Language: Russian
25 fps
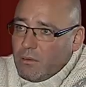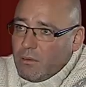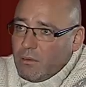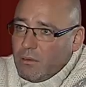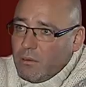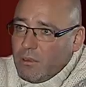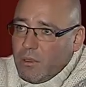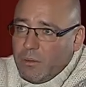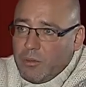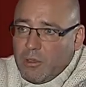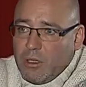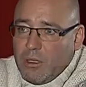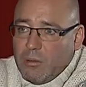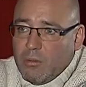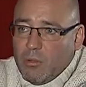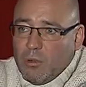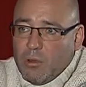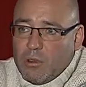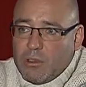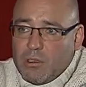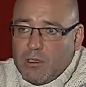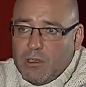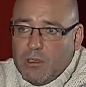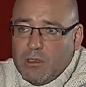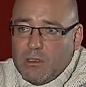я вообще не
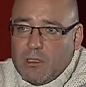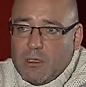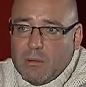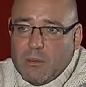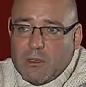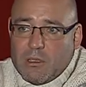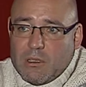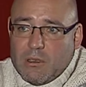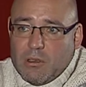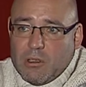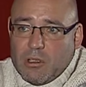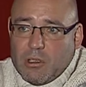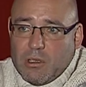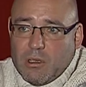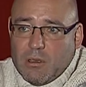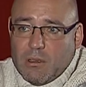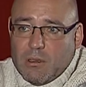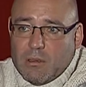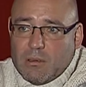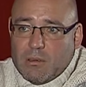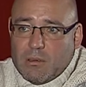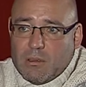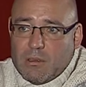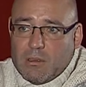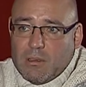могу оценить себя
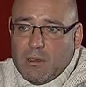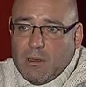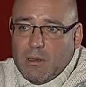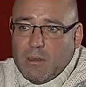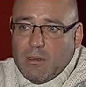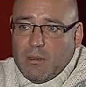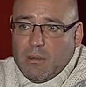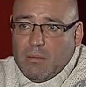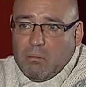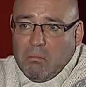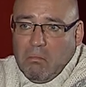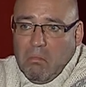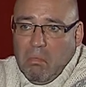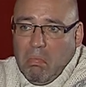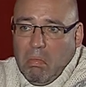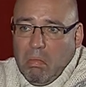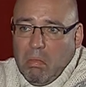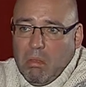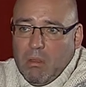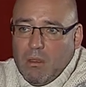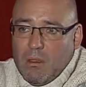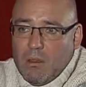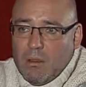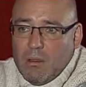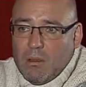совершенно со стороны.
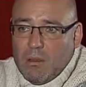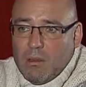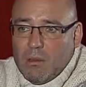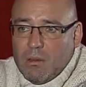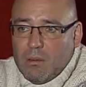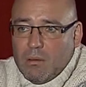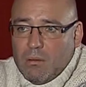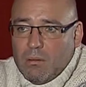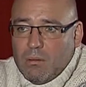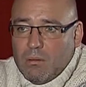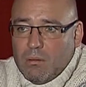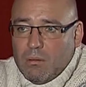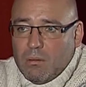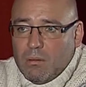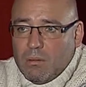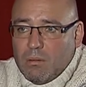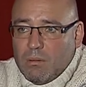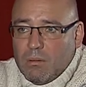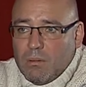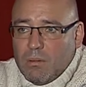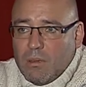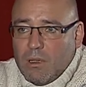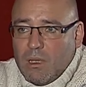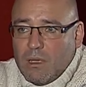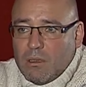Ну,
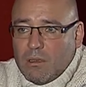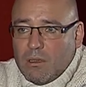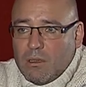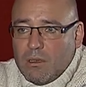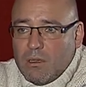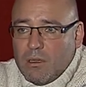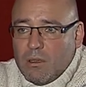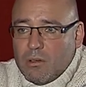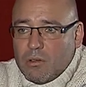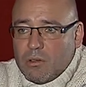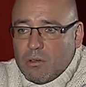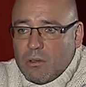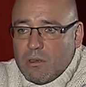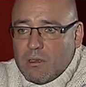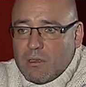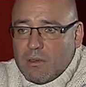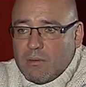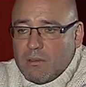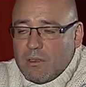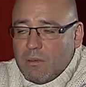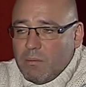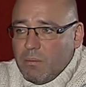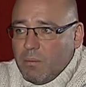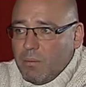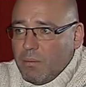я надеюсь, что не
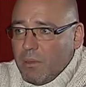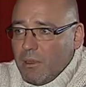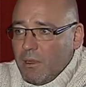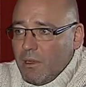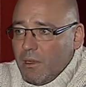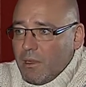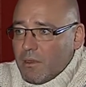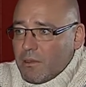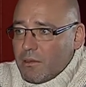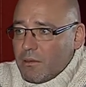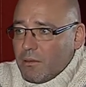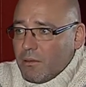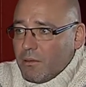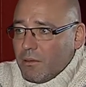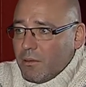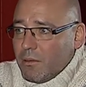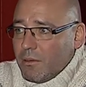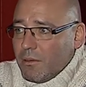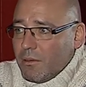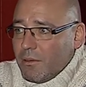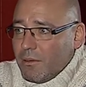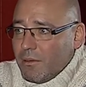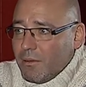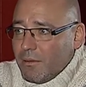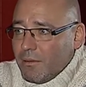совсем подлец,
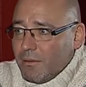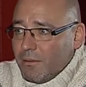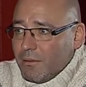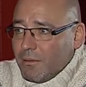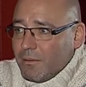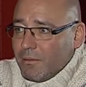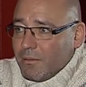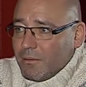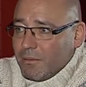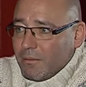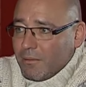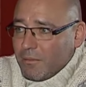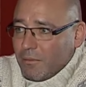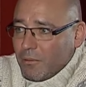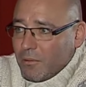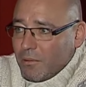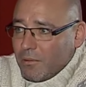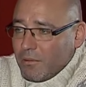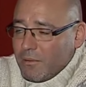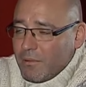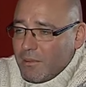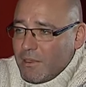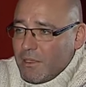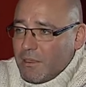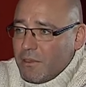
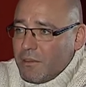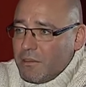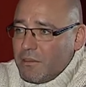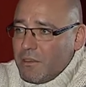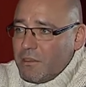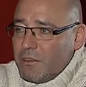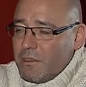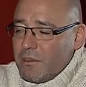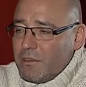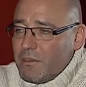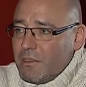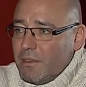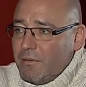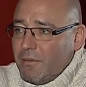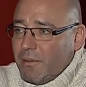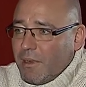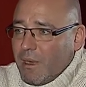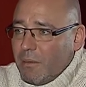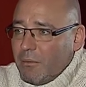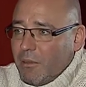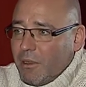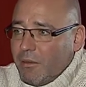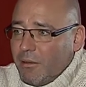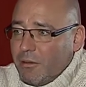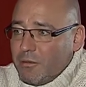но э, делать сейчас
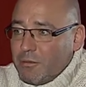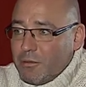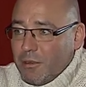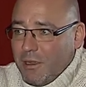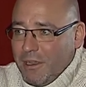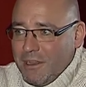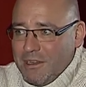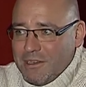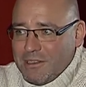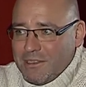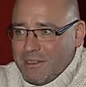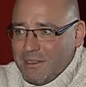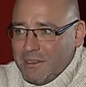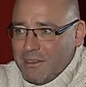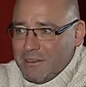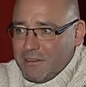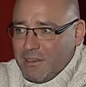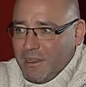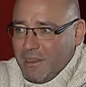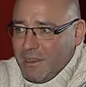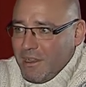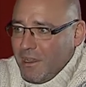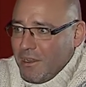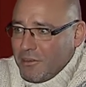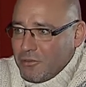дифферам и говорить, что, конечно,
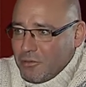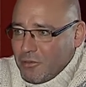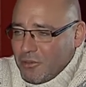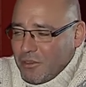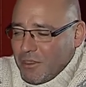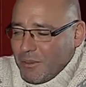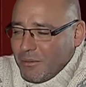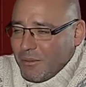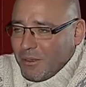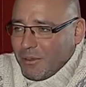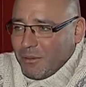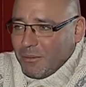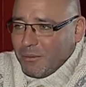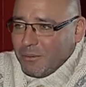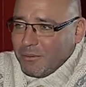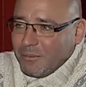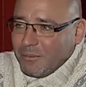есть, я, я, я что же не могу.